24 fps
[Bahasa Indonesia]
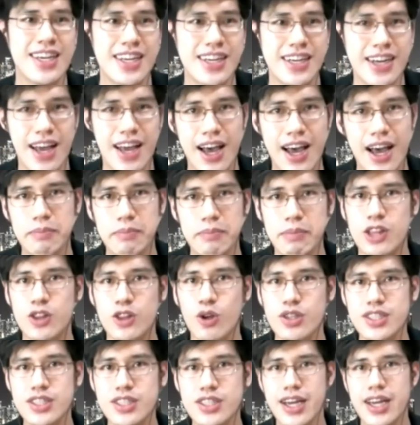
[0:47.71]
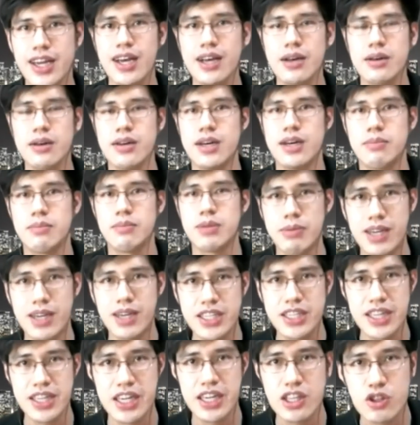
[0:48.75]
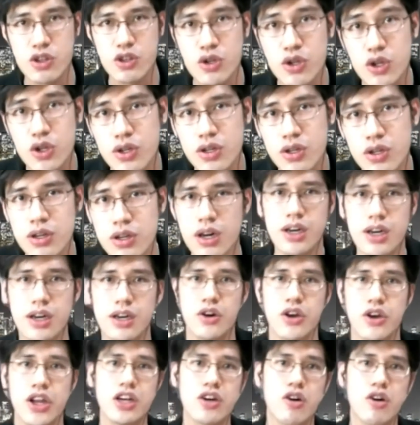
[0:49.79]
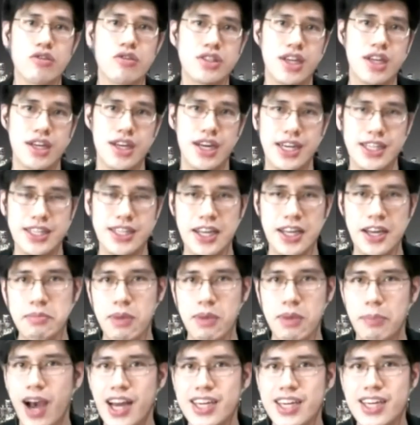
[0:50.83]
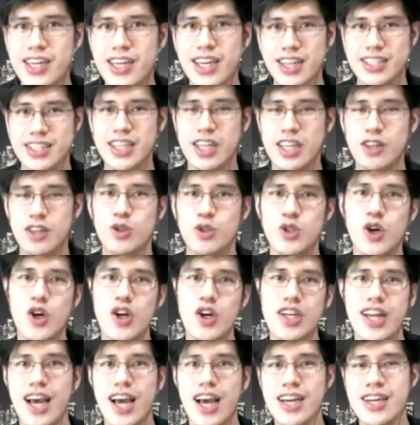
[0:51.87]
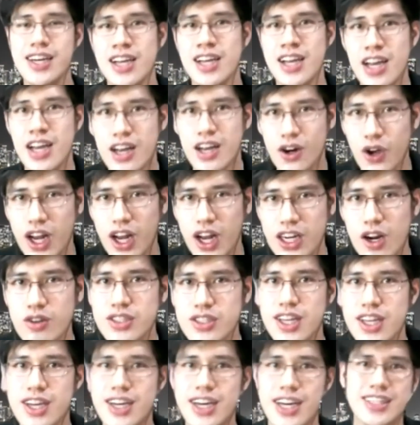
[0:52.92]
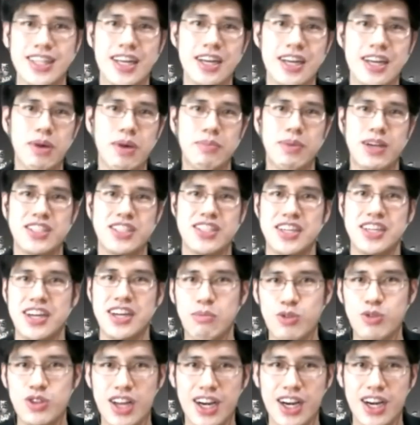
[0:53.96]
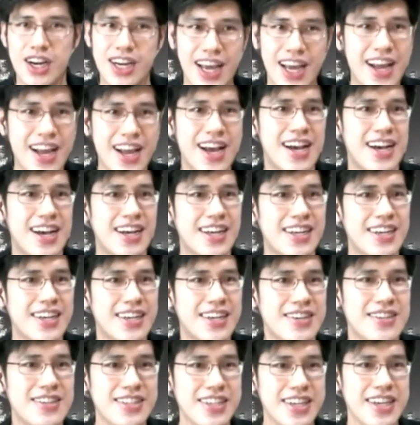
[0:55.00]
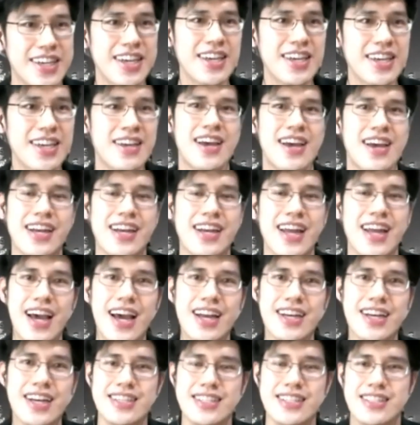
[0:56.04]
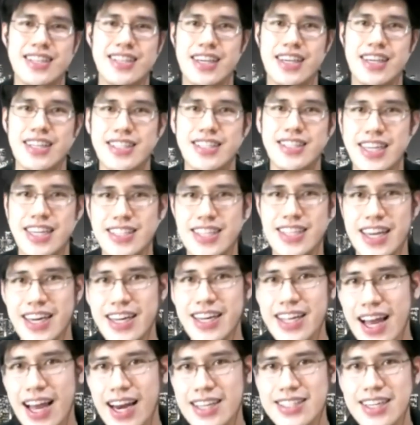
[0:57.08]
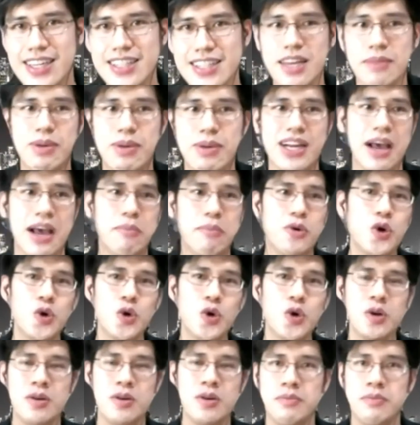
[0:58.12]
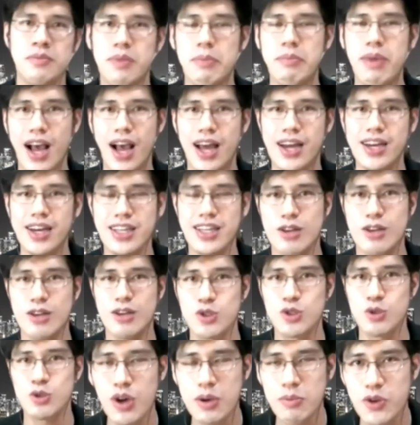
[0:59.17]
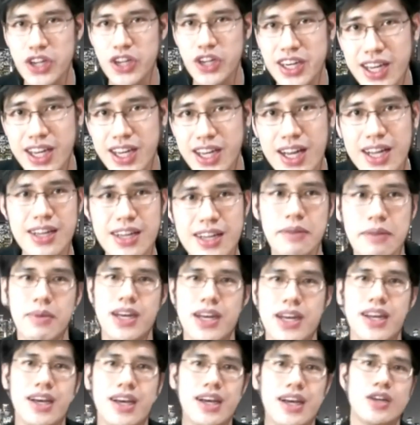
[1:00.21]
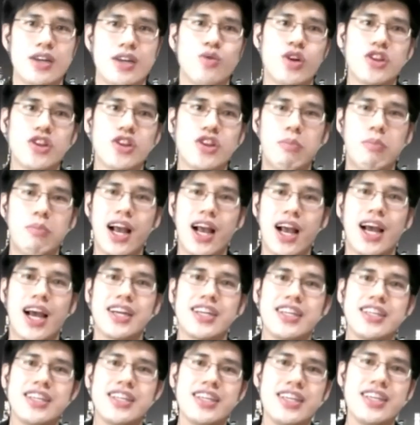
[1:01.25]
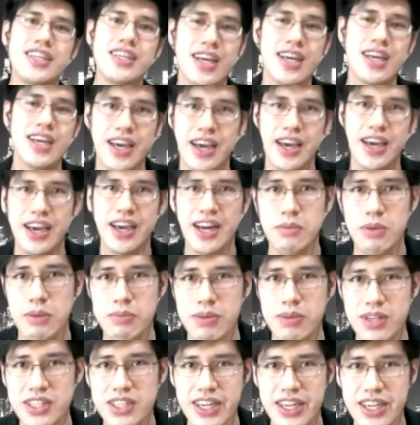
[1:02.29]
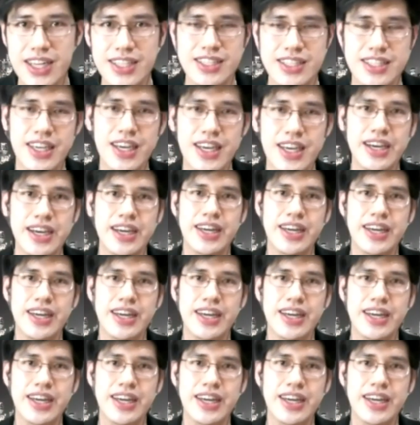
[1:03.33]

dan mentor saya eh, pribadi yaitu eh, Royal Constar Director Bapak Handinata Nata Santoso dan Royal Constar Director Bapak Chandra Putra Negara. Oke. Okay? Dan saya ingin sedikit sharing alasan saya bergabung. Memang Anda tahu semua mungkin ya, pada dua tahun belakangan ini era BPJS ya,